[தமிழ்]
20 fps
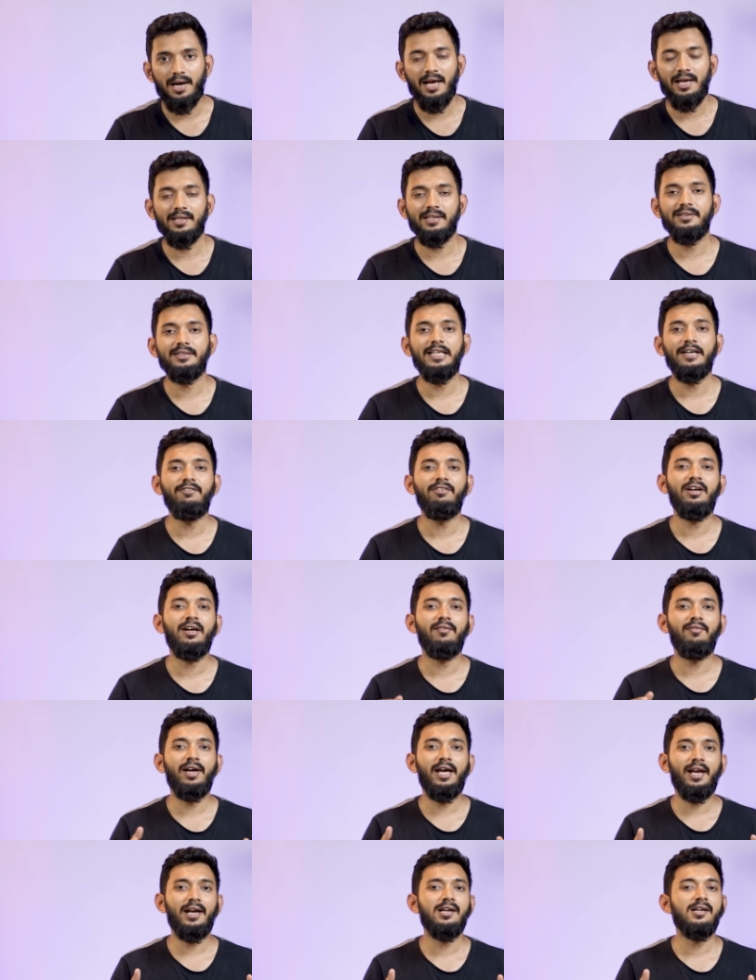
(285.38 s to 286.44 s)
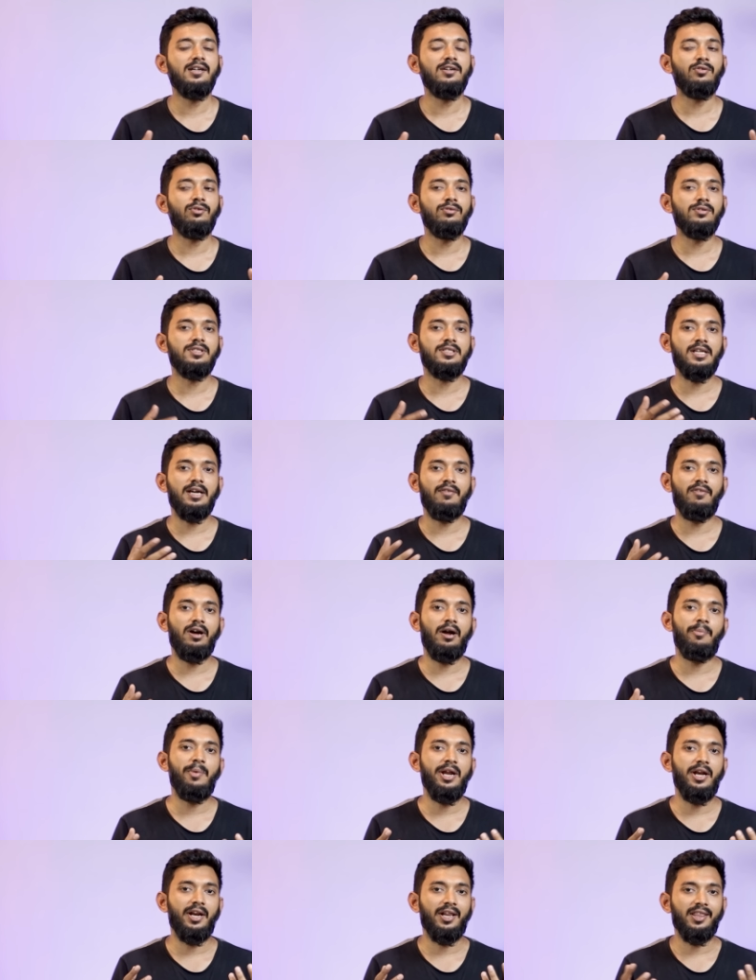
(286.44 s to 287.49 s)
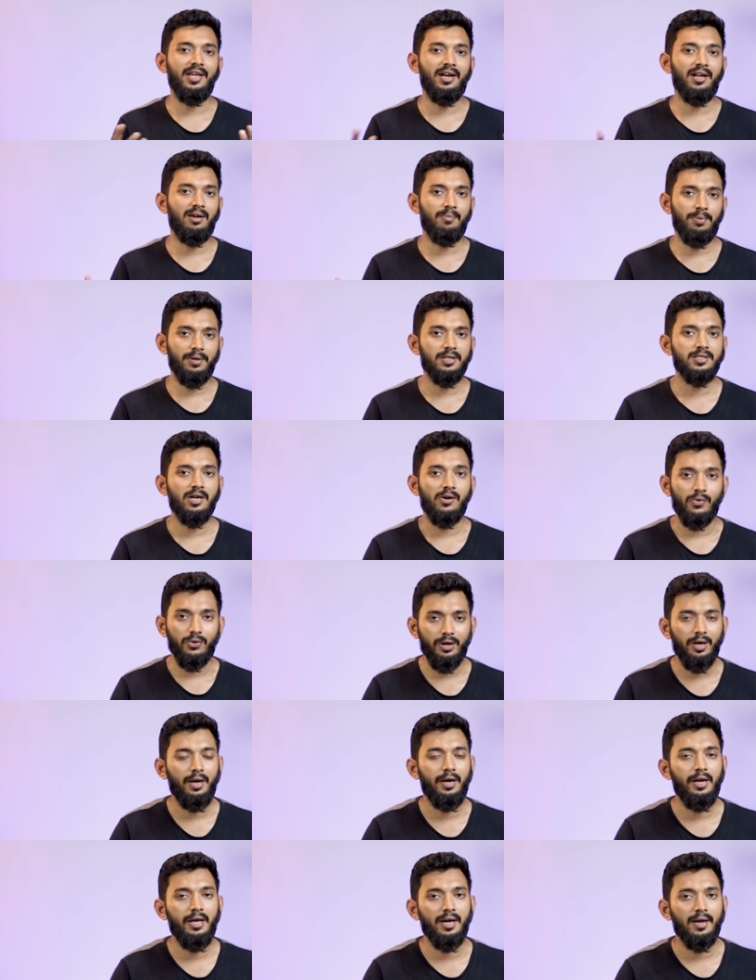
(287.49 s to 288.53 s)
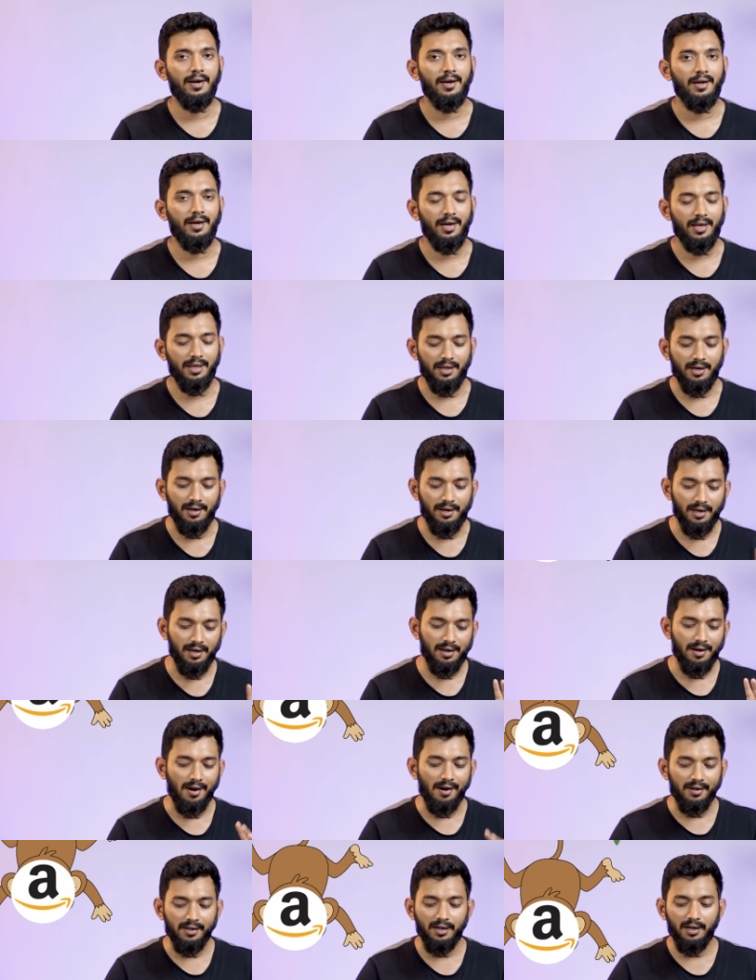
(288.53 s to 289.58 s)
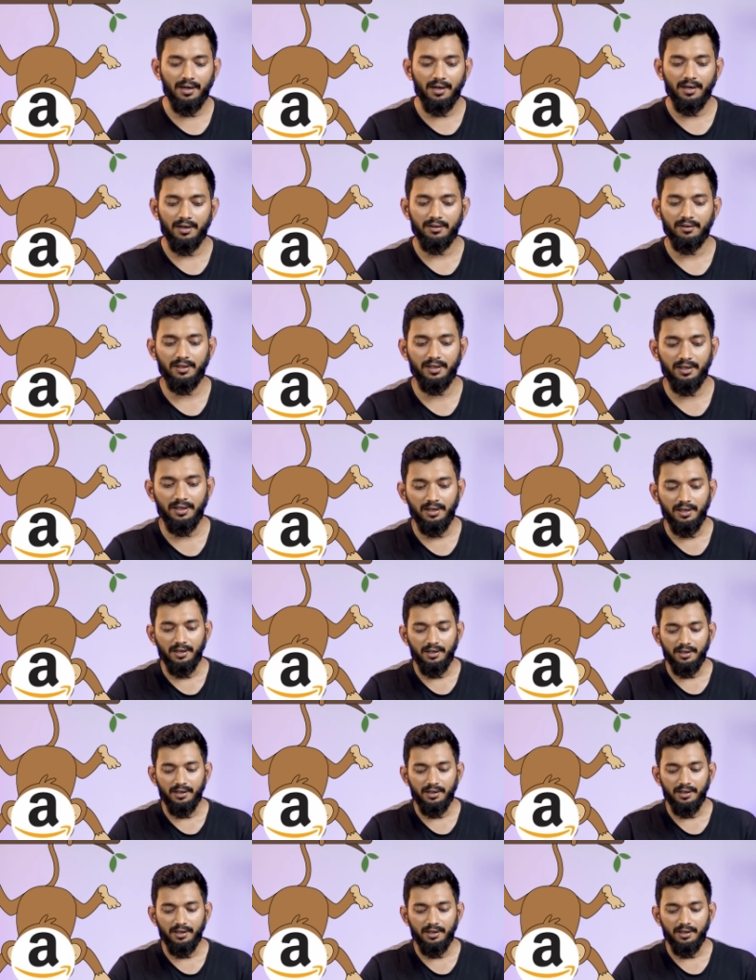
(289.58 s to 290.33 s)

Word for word: ஆனால் அதை தவிர வேறு என்ன டூல்ஸ் தேவை அப்படின்றது எனக்கு பெருசாக ஒன்றும் ஐடியா இல்லை அதனால் காடுகள்லேருந்து